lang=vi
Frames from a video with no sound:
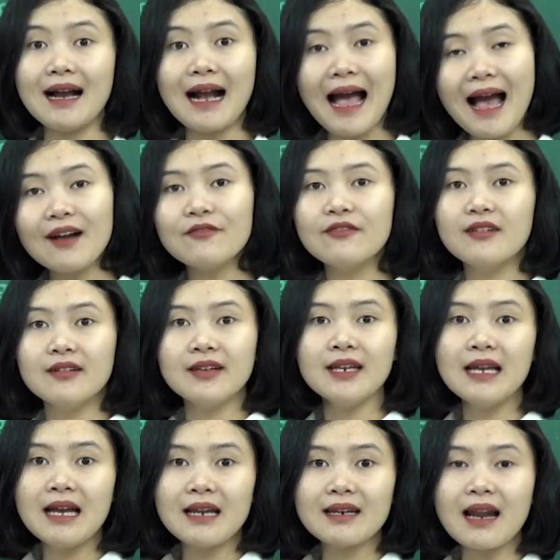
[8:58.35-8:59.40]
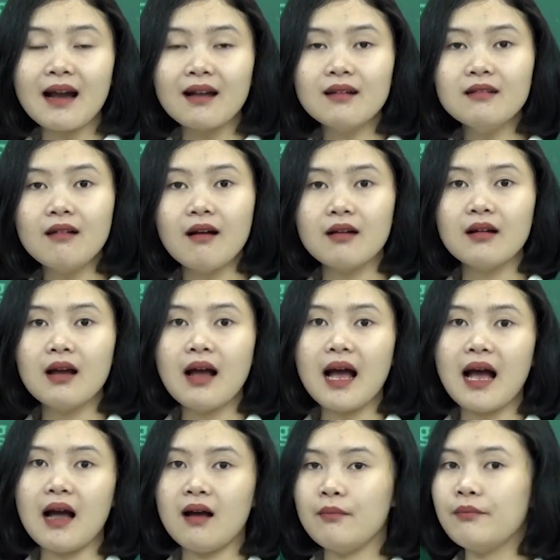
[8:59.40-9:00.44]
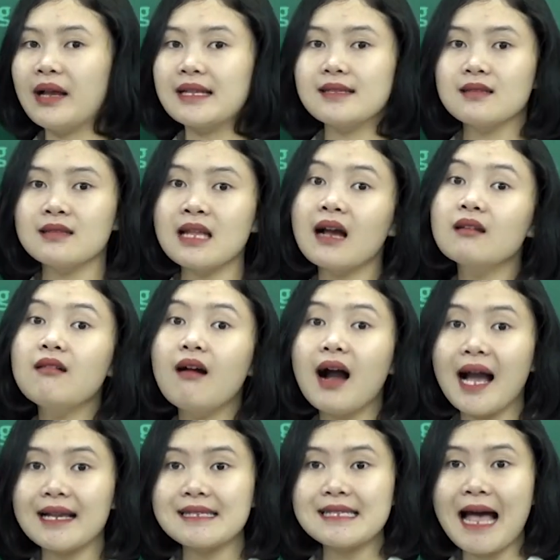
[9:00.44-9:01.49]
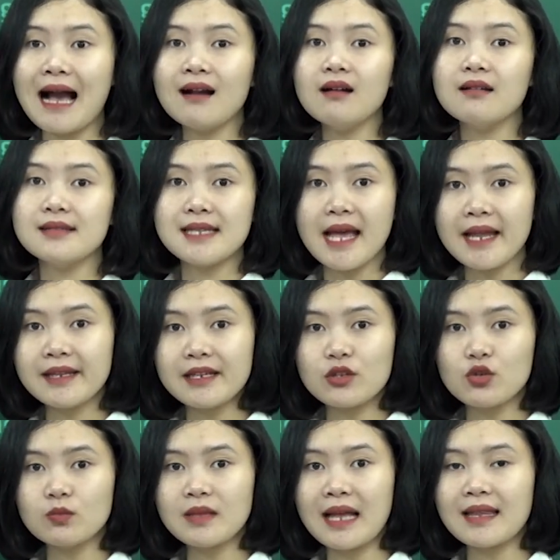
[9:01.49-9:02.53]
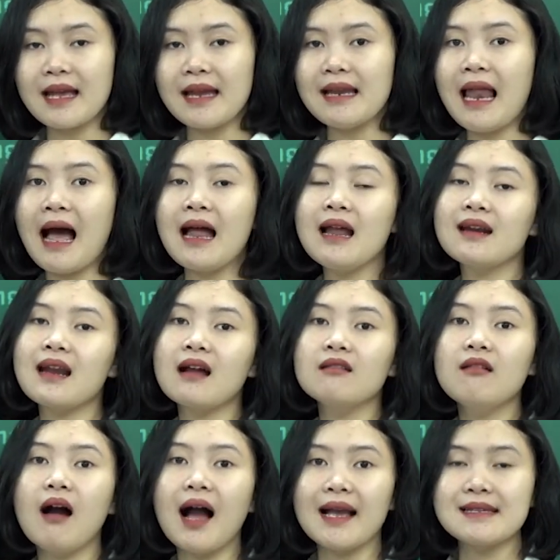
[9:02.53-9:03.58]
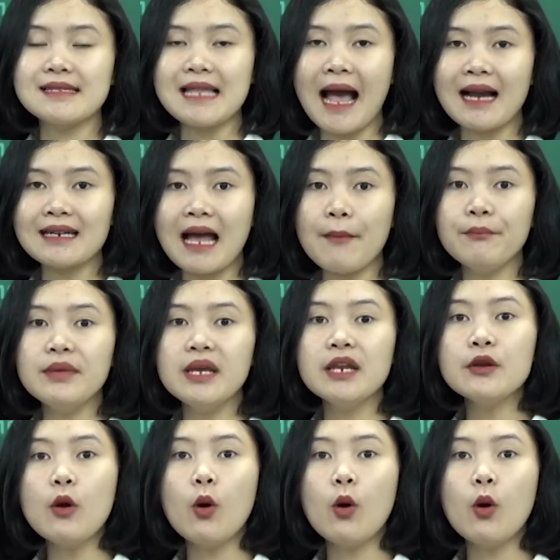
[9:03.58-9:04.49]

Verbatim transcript: Khác với năng lượng À, mặt năng lượng ánh sáng ở trên thì chúng ta thấy là năng lượng ánh sáng đã biến